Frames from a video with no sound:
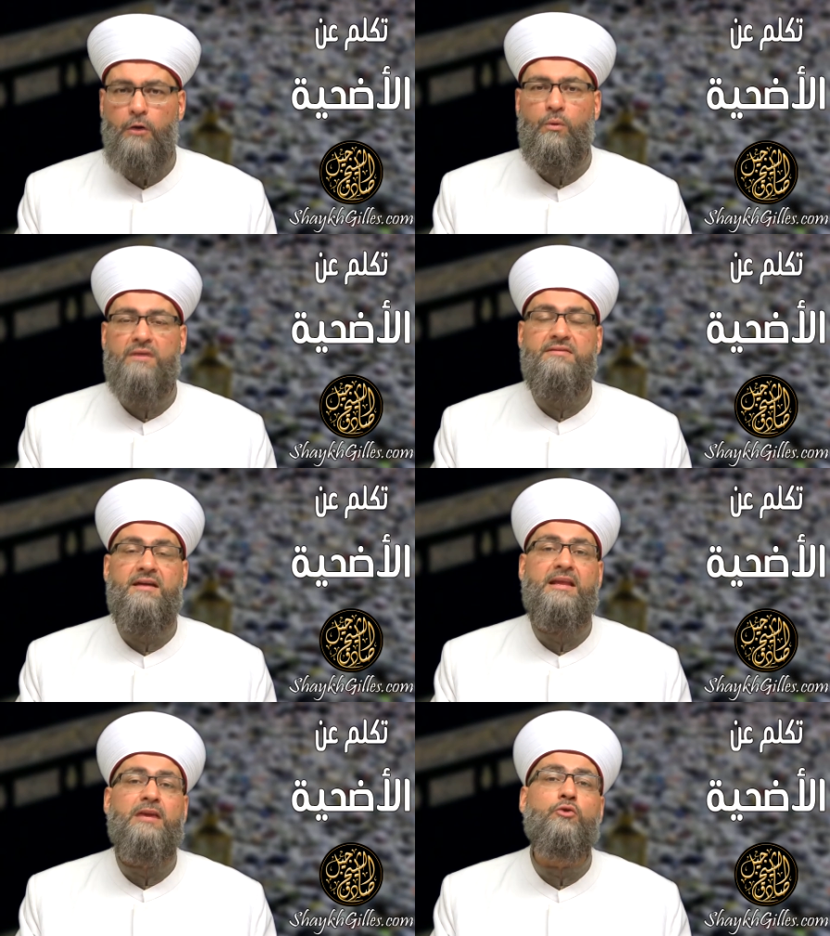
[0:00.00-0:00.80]

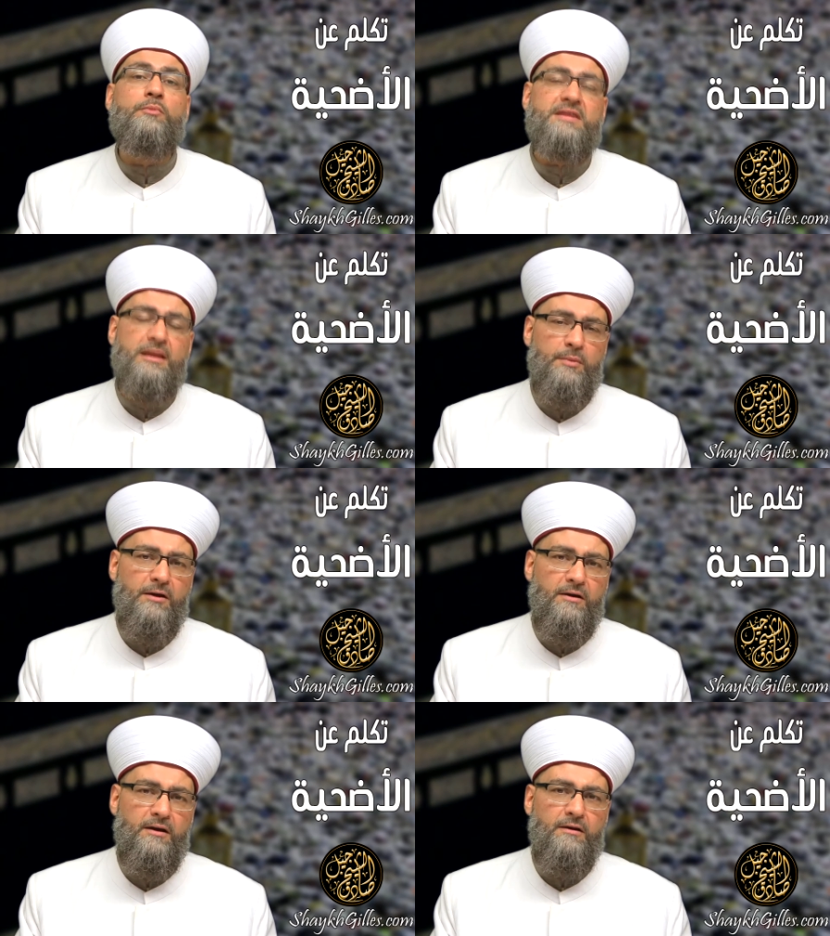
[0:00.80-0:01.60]
والثني من
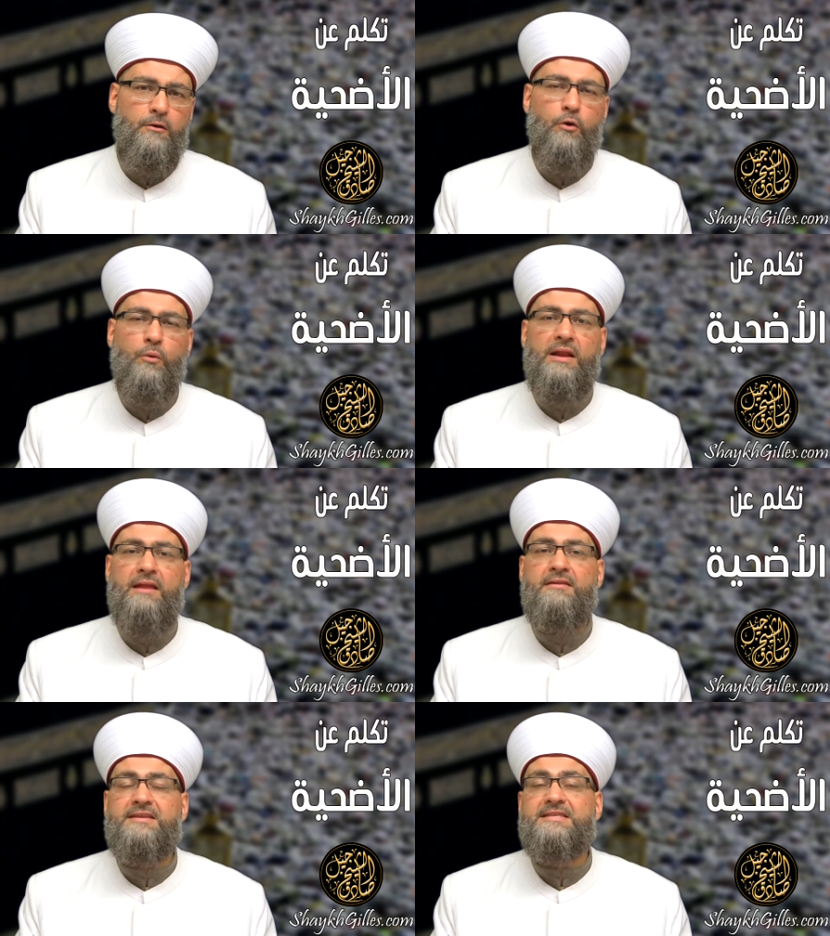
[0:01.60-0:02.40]
البقر هو
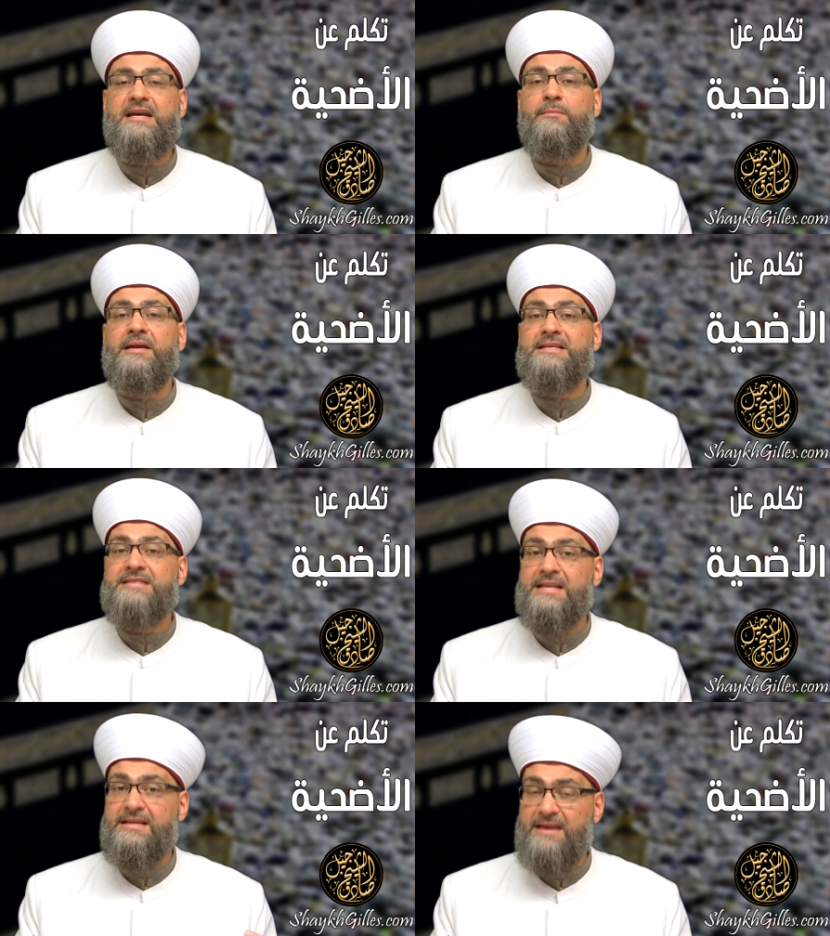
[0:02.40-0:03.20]
الذي استكمل
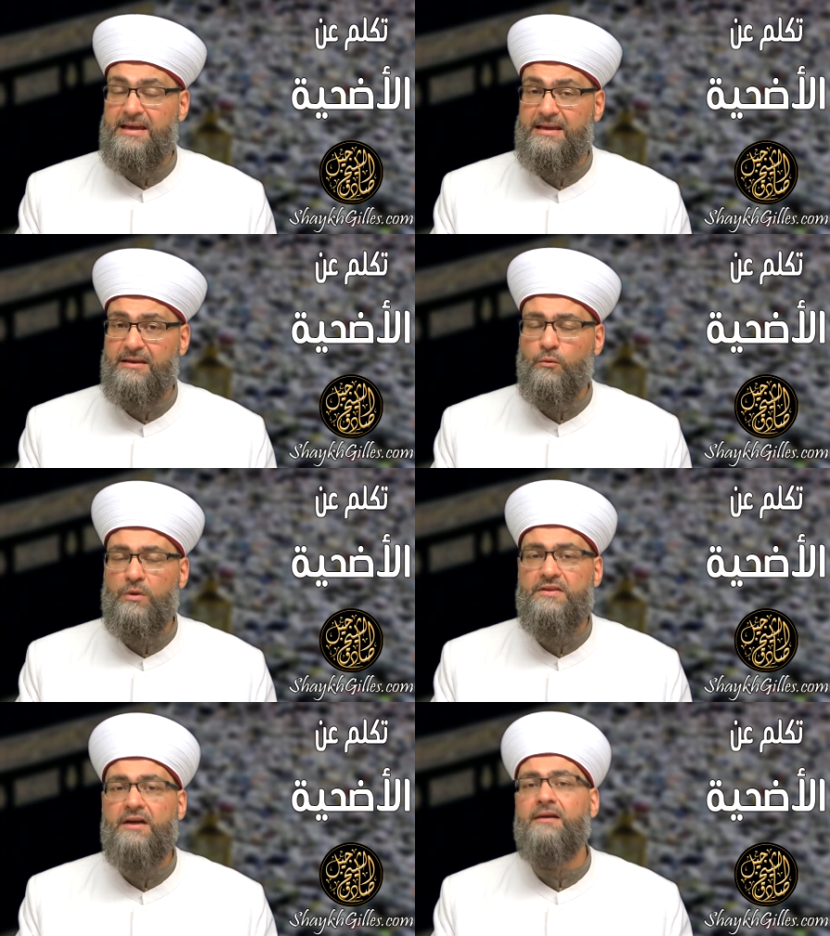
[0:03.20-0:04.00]
سنتين
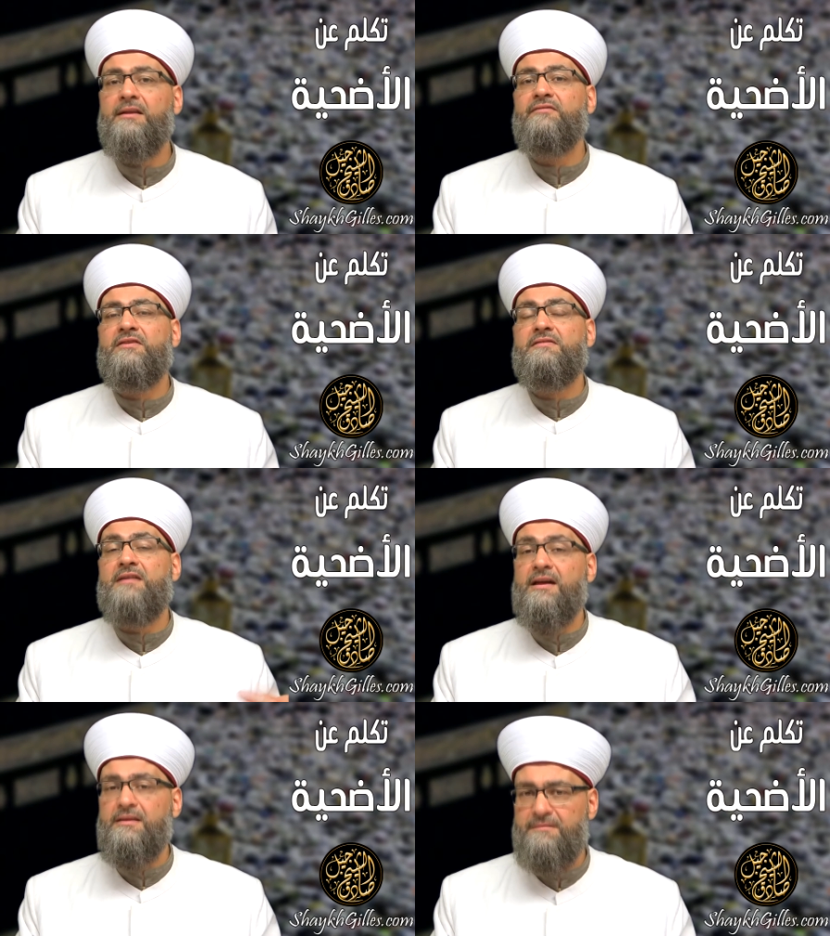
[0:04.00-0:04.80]
ودخل في
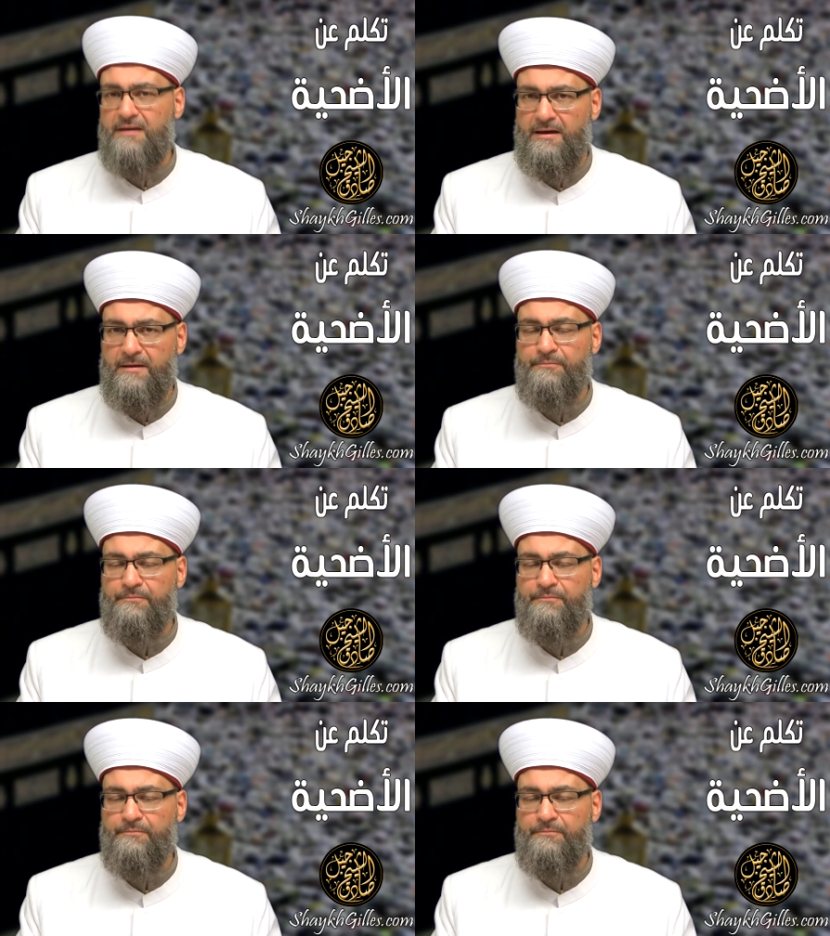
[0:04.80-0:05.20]
الثالثة